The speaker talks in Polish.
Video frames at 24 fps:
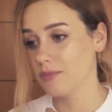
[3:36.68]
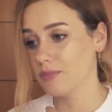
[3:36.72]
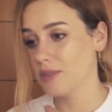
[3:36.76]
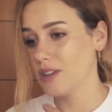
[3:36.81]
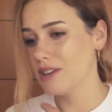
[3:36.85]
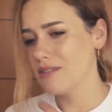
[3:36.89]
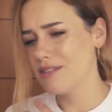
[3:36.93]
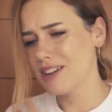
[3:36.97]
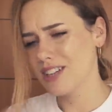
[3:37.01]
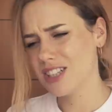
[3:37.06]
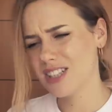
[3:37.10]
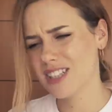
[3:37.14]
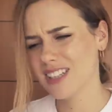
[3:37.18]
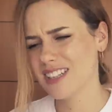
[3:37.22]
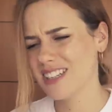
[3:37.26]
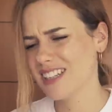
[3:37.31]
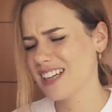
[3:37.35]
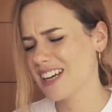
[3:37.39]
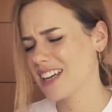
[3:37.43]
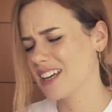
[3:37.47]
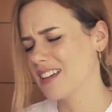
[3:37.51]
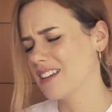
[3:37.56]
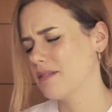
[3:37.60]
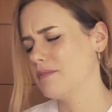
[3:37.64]
nieważne,
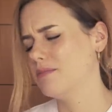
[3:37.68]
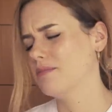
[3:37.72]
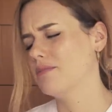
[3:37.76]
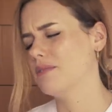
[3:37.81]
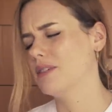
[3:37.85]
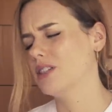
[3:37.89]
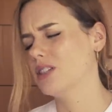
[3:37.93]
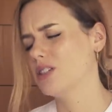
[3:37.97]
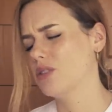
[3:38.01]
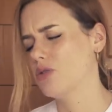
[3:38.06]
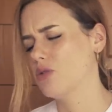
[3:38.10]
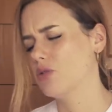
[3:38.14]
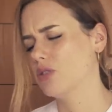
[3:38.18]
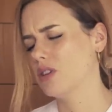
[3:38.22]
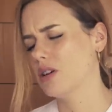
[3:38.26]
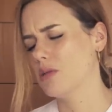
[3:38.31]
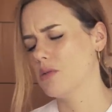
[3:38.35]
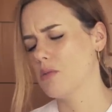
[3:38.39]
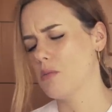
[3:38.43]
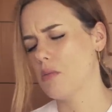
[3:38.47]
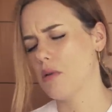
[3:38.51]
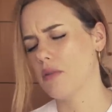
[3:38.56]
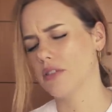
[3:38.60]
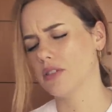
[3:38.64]
jakie tam masz ku
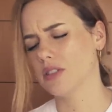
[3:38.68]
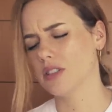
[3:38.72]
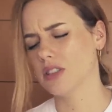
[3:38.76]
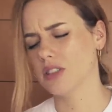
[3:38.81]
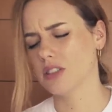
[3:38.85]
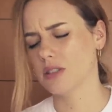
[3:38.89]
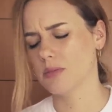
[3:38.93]
temu powody,